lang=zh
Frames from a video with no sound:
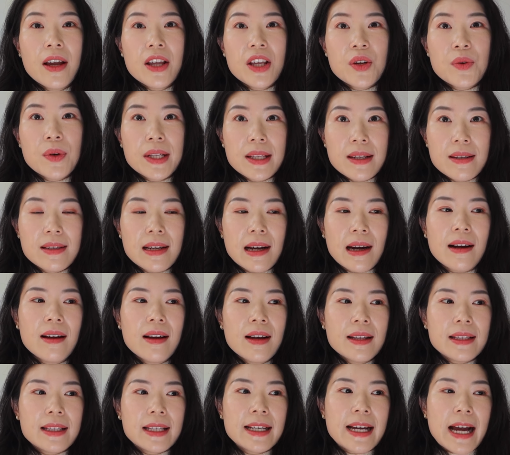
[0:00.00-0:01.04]
因为你想，
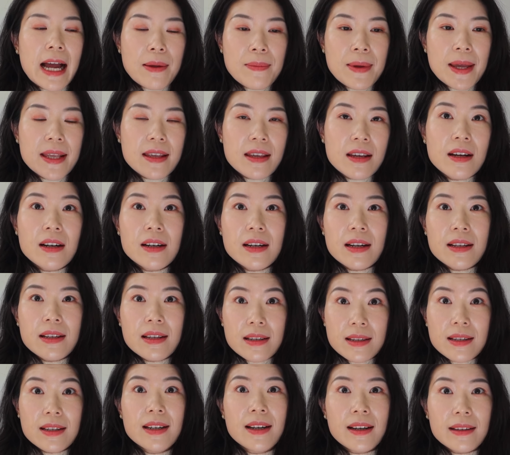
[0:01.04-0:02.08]
你改变一个人已
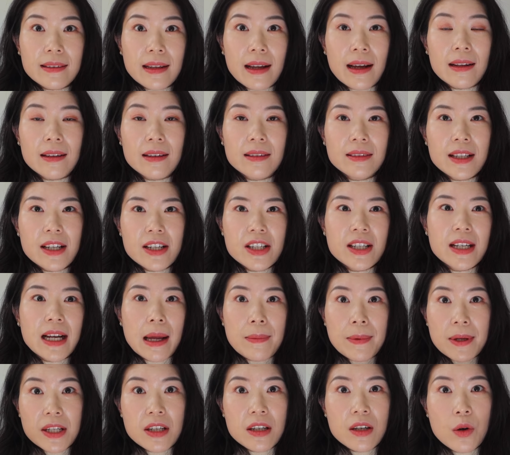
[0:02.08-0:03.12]
经很难了，但是改
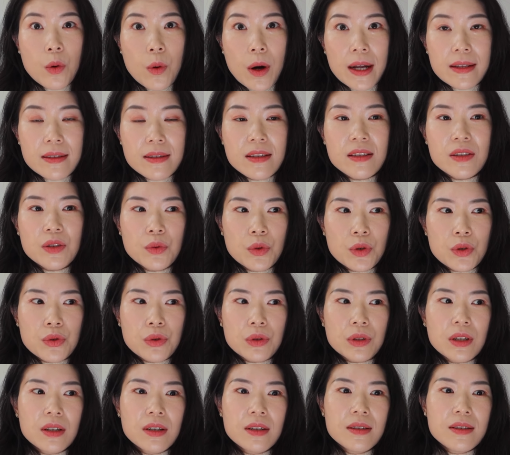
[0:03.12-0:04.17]
变这个环境，我
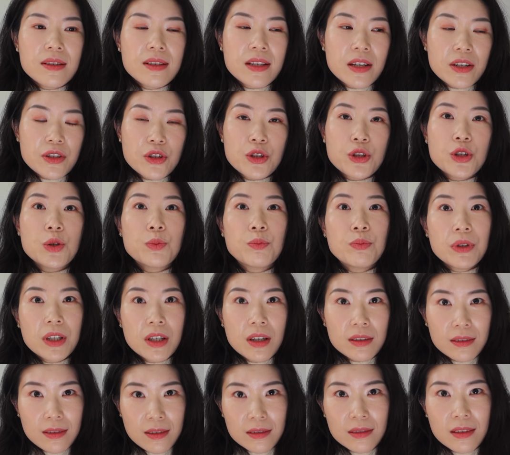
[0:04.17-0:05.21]
觉得简直是不
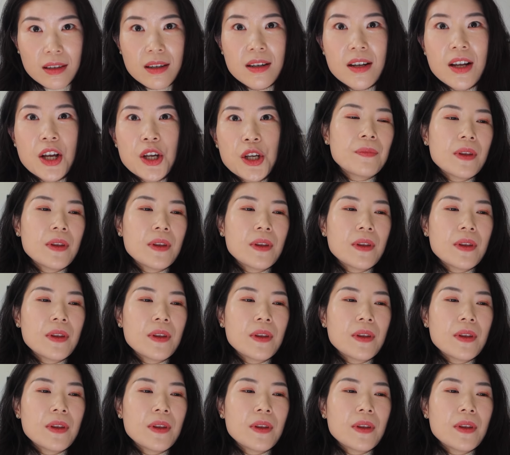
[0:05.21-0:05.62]
可能的。